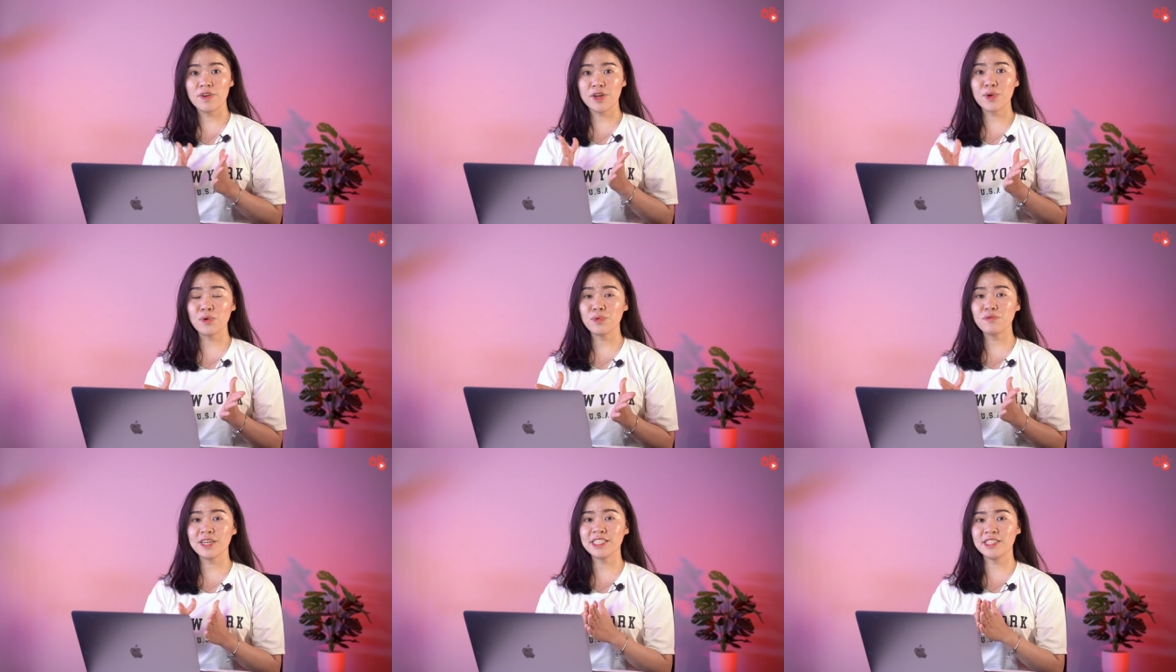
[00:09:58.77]
về đội
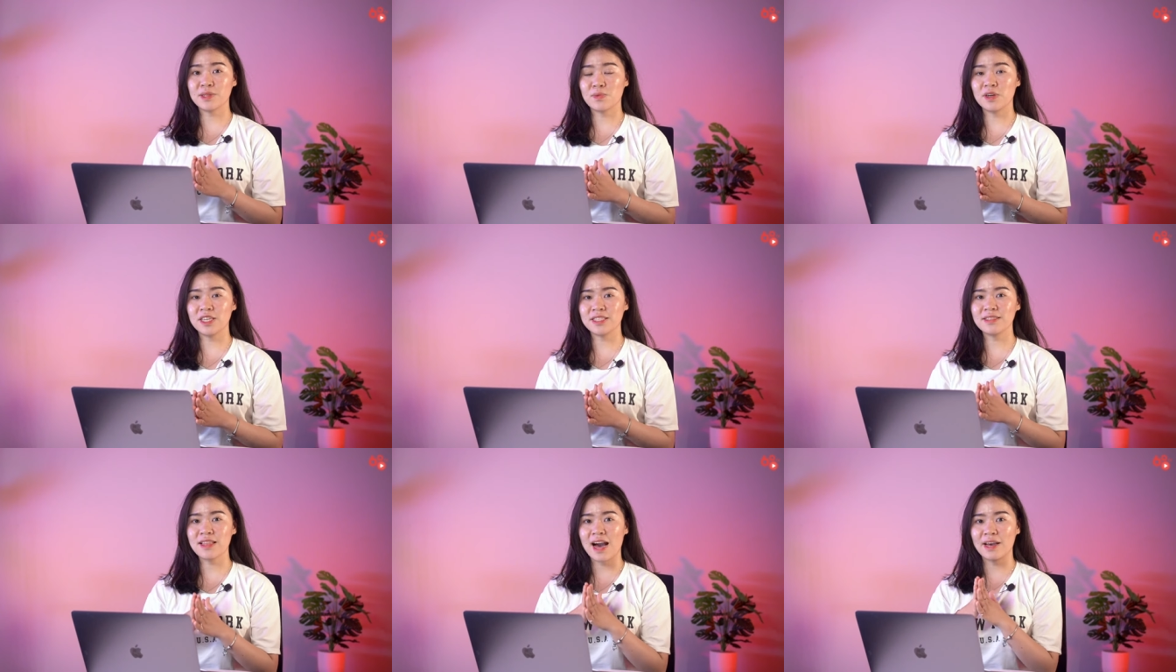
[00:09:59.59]
ngũ phát triển của hệ
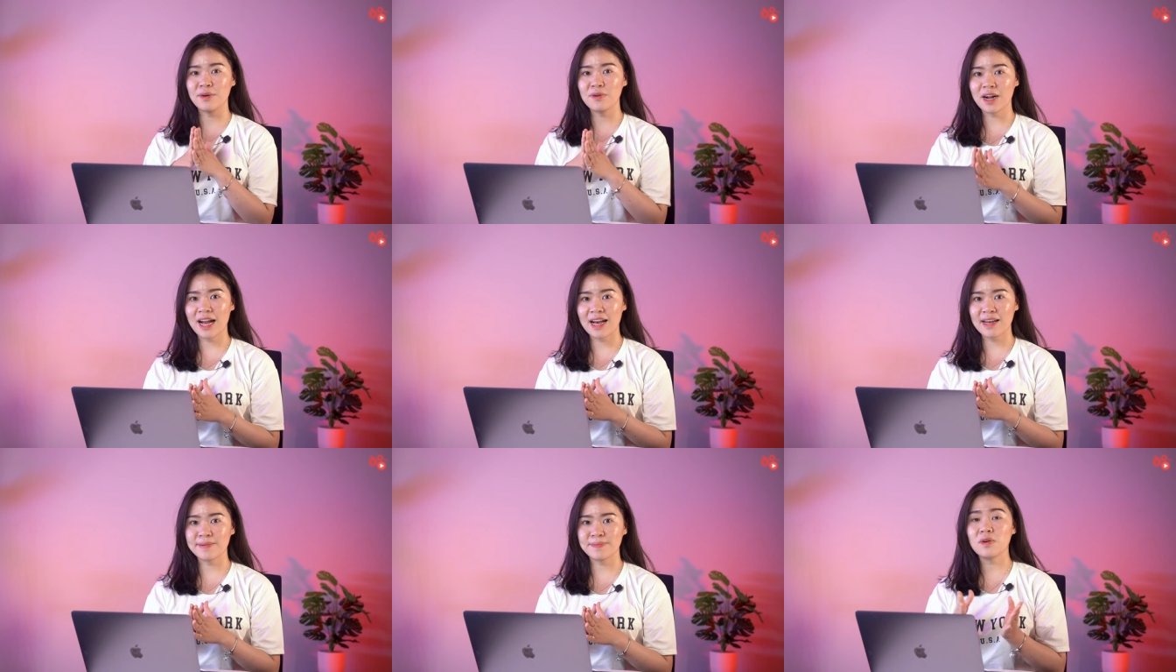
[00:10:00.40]
sinh thái
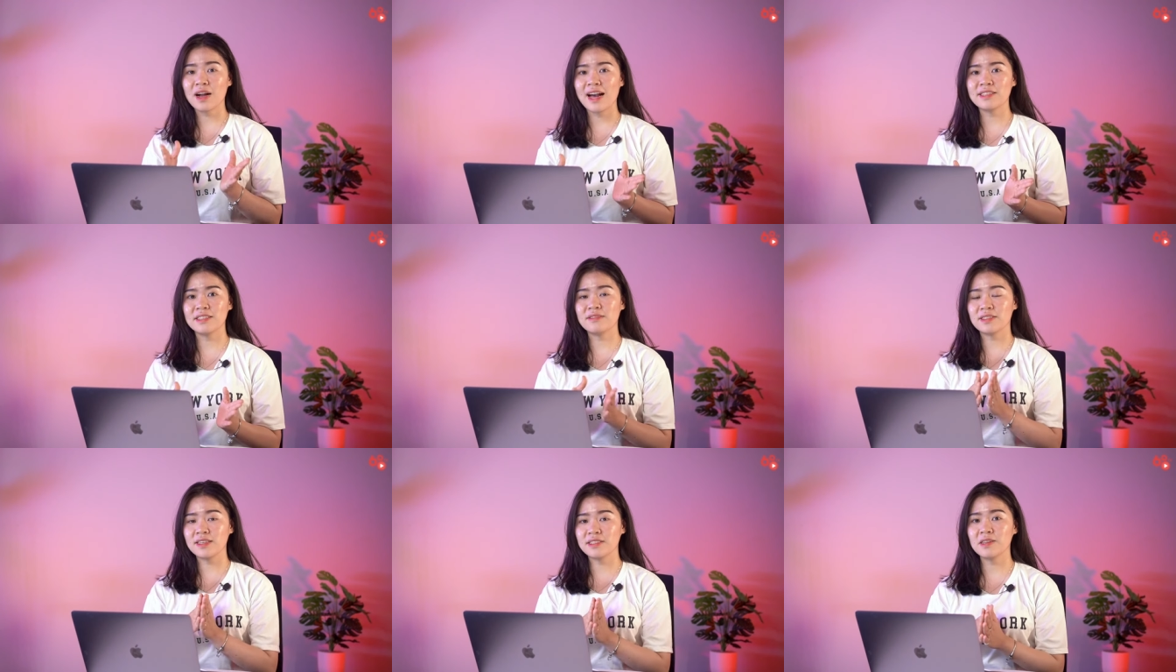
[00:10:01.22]
Oka. Oka thì được
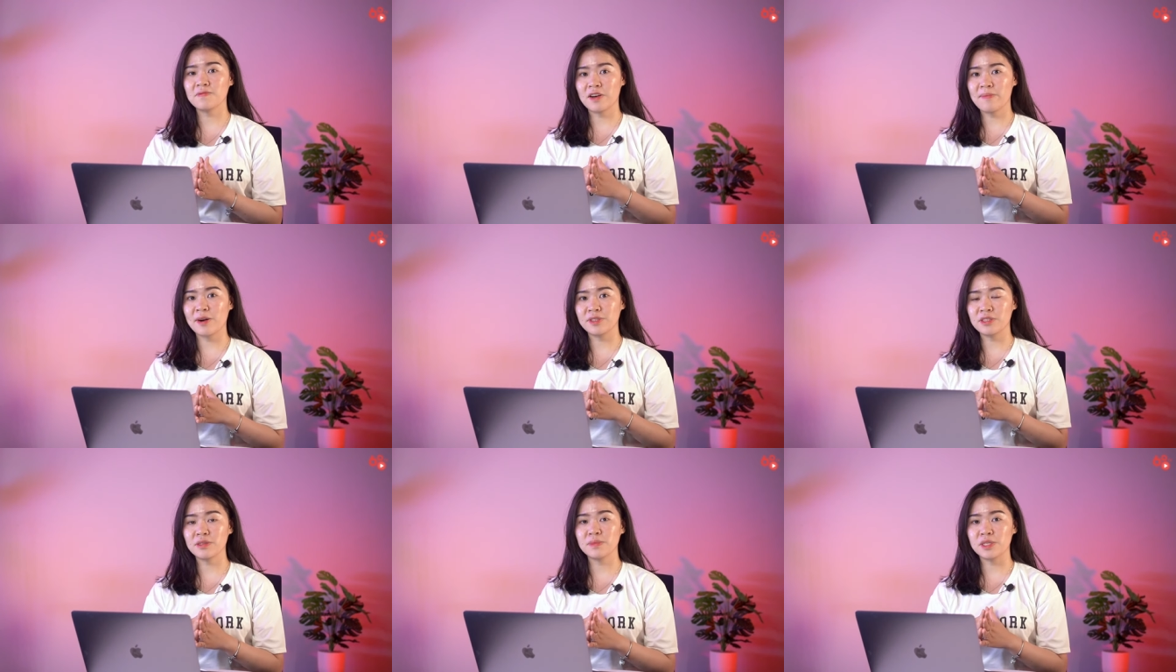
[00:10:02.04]
xây dựng và bảo trợ